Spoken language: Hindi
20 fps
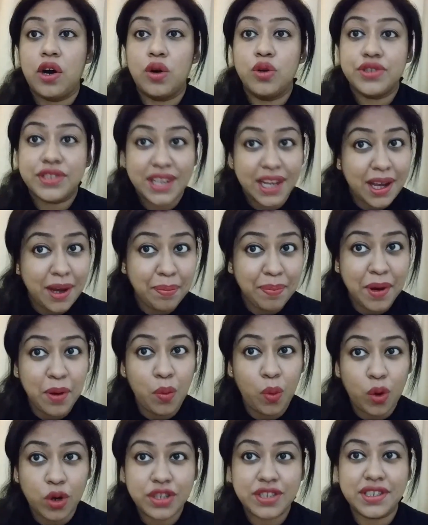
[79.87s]
उसने अपने
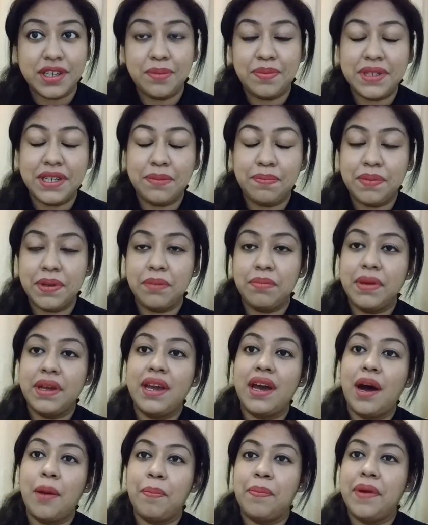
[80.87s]
व्हाट्सएप डीपी
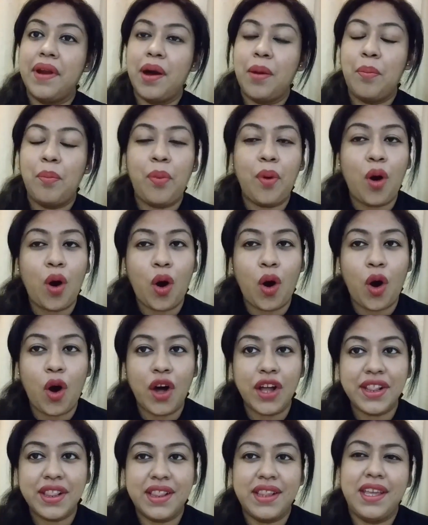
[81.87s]
में अपना
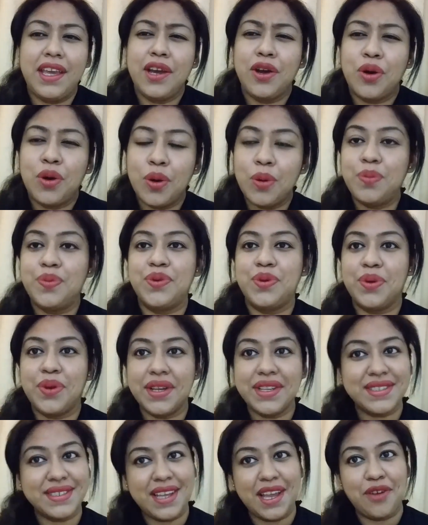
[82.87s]
बहुत ही
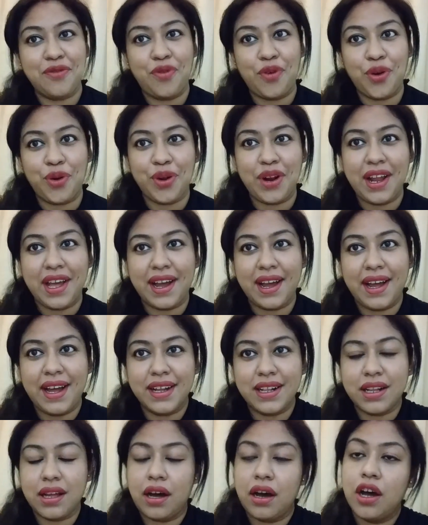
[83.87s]
खूबसूरत से एक फ़ोटो लगाया
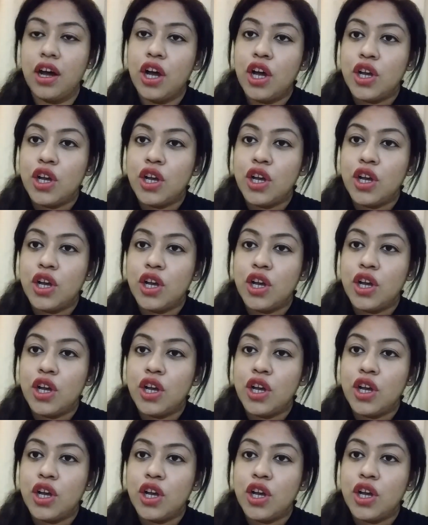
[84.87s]
था